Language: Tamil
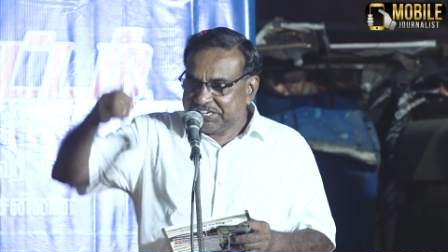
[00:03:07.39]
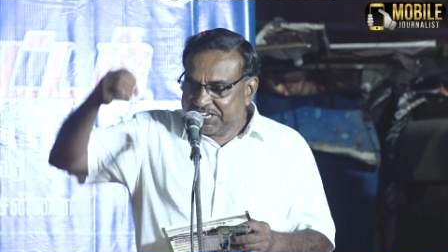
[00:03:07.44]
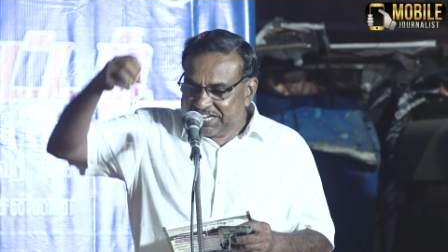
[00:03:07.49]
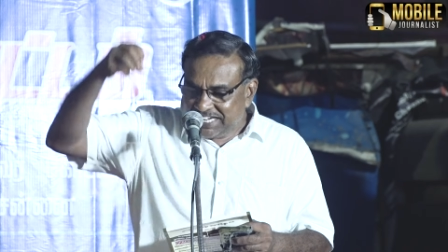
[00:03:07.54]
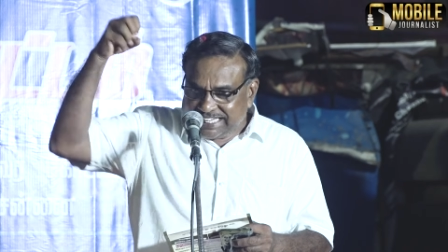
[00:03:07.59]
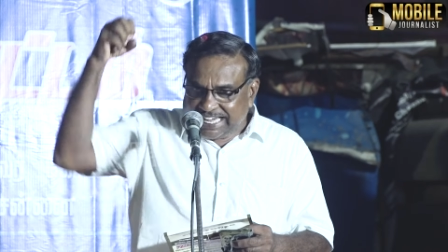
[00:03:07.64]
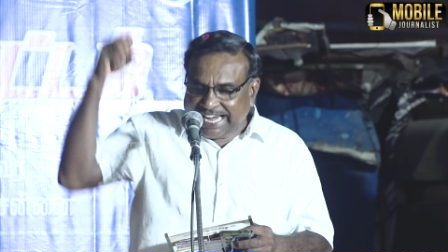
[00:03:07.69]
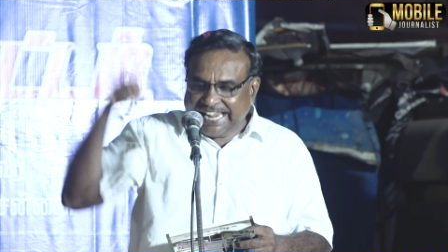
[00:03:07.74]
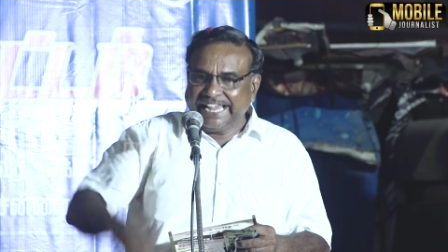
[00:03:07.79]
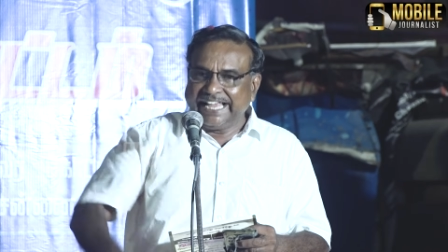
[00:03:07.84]

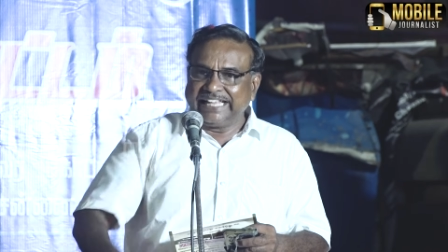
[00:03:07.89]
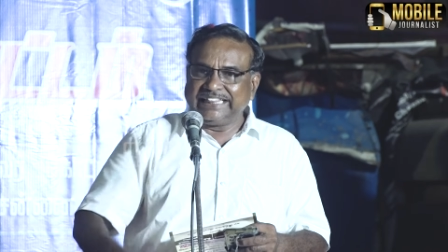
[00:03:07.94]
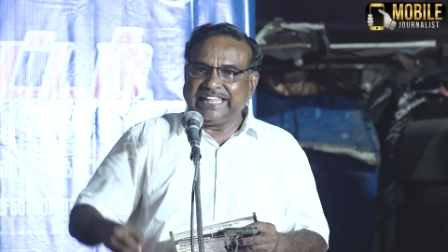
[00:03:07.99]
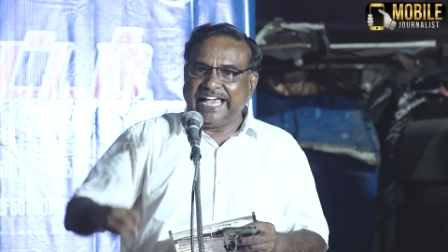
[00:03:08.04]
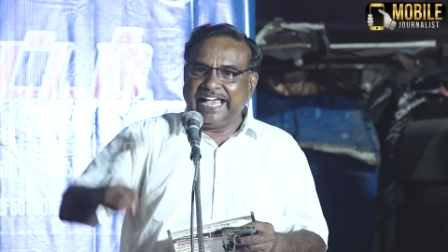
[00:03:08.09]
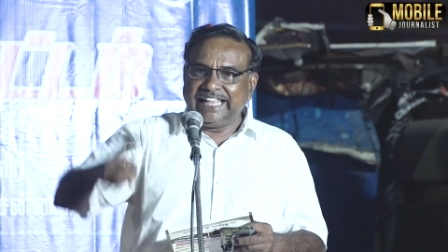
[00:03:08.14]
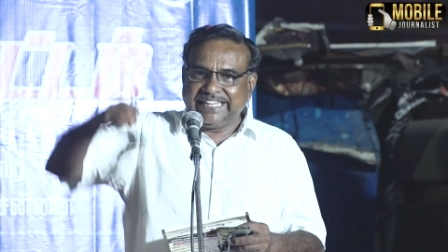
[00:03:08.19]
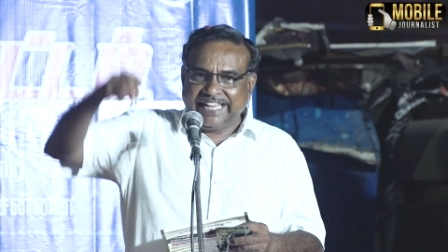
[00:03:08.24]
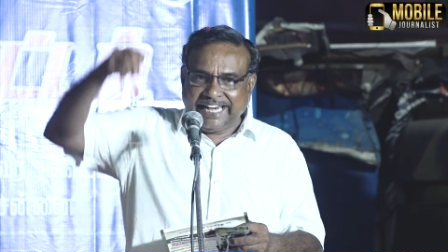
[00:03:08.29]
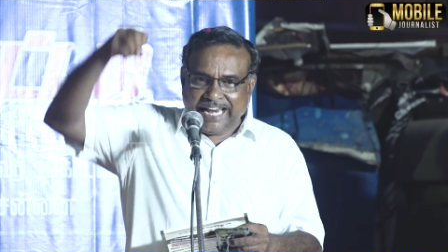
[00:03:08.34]
இன்றைக்கு
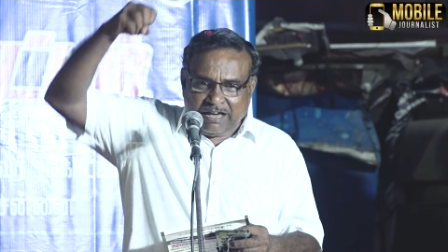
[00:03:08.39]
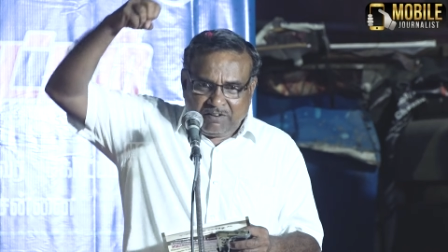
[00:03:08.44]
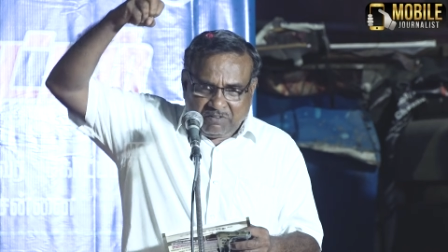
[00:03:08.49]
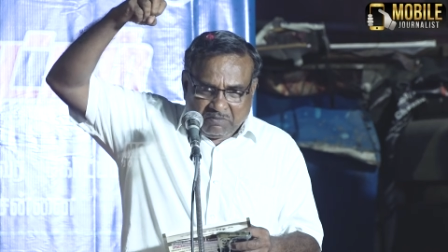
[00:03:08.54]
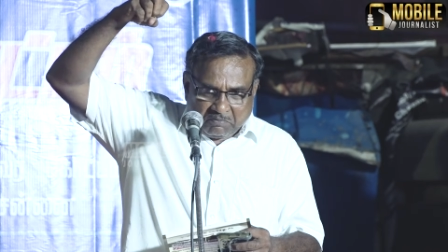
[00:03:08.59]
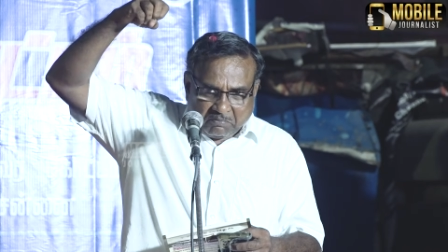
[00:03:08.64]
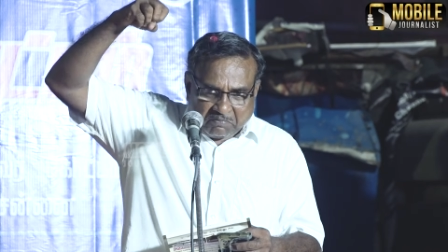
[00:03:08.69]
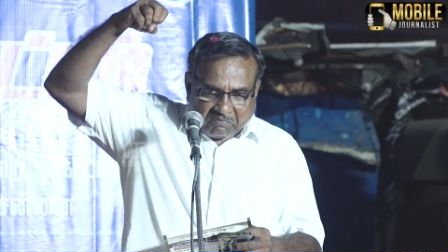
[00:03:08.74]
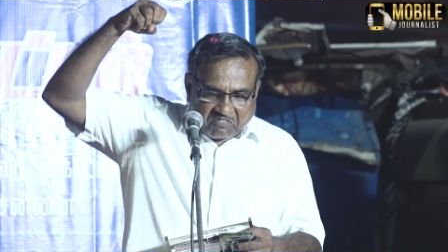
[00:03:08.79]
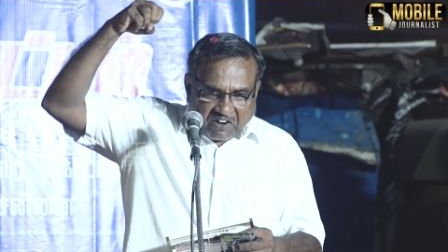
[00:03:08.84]
தேதியில
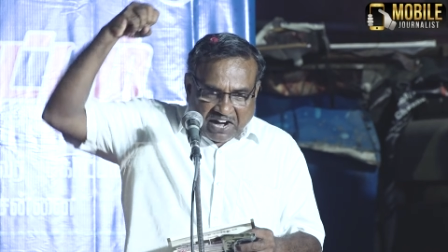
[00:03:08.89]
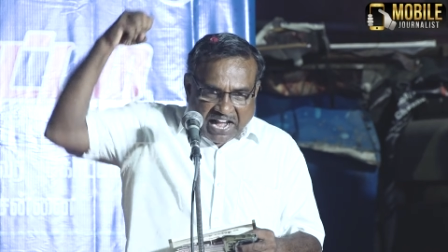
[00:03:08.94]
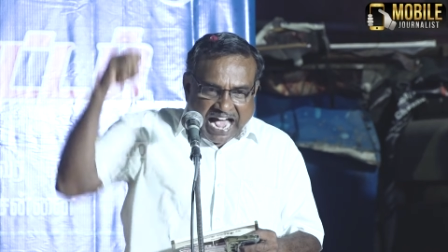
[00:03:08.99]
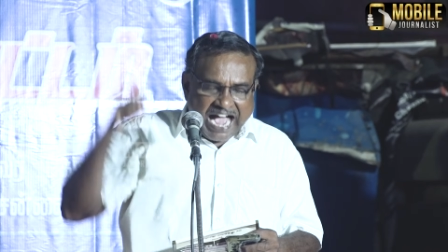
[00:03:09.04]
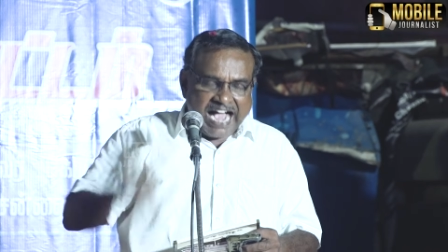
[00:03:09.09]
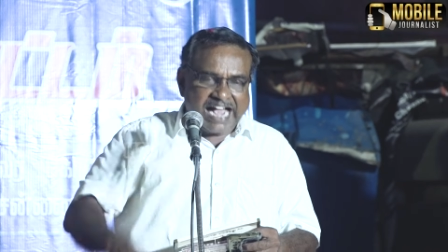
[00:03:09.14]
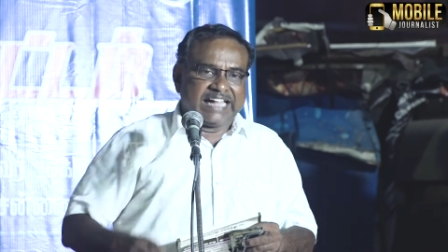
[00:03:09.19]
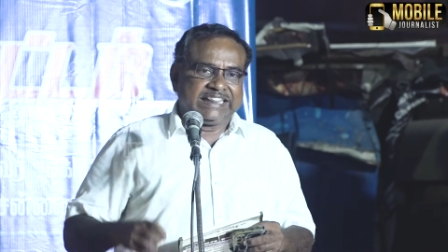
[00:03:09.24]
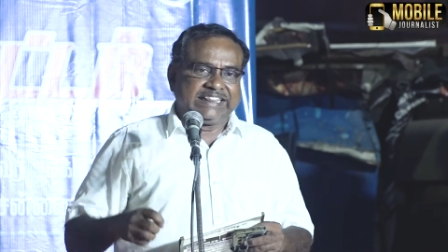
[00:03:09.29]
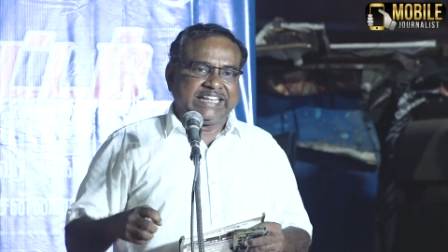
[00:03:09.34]

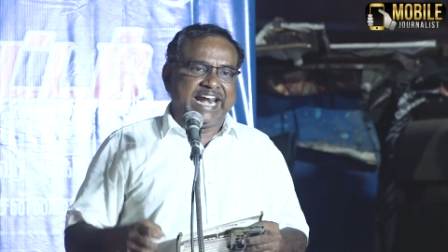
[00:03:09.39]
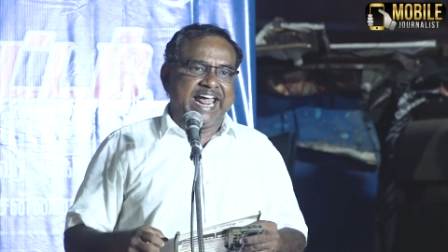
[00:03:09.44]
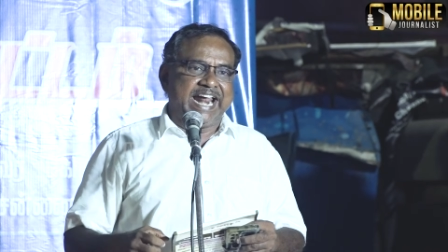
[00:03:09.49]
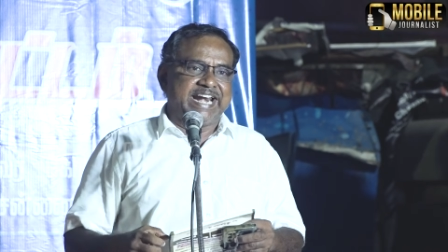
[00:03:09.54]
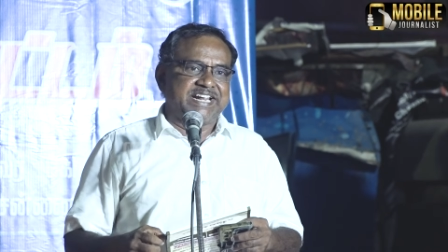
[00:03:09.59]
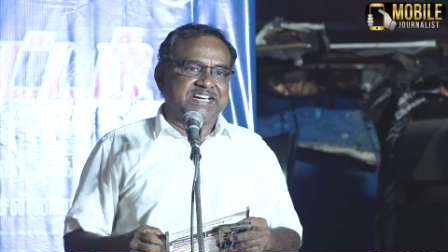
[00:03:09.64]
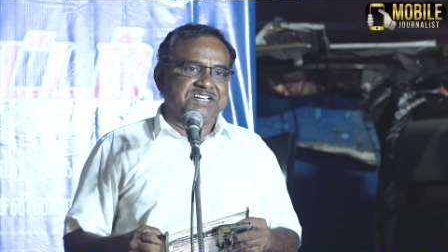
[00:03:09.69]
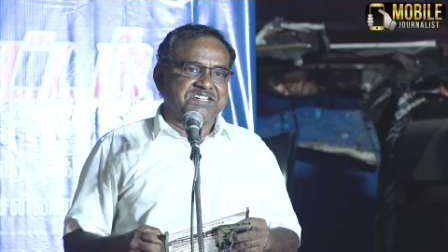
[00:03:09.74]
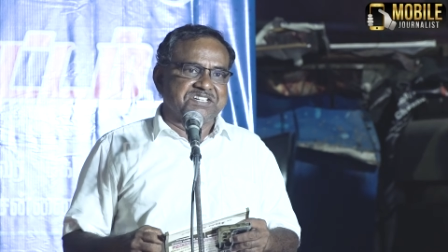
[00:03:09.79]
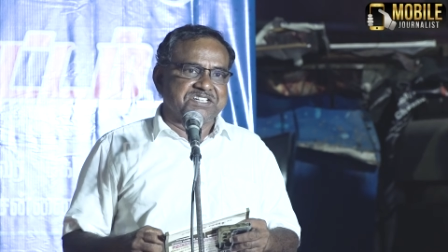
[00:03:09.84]
வளாகத்திலே
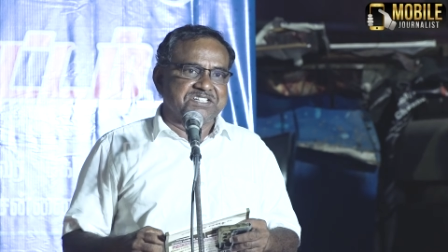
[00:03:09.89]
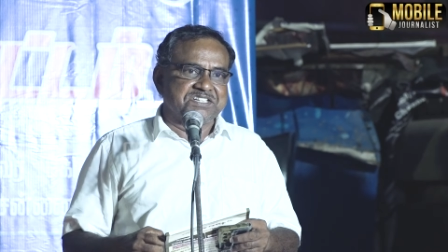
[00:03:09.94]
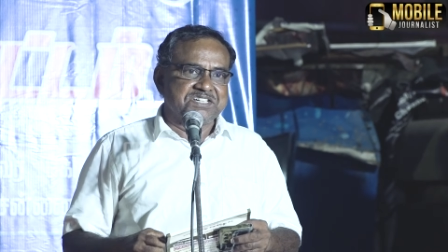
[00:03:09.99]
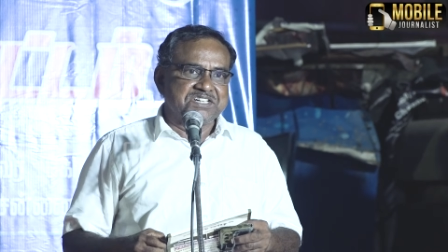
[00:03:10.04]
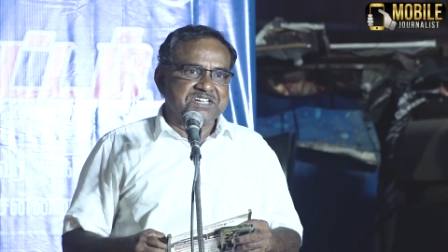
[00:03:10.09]
நின்று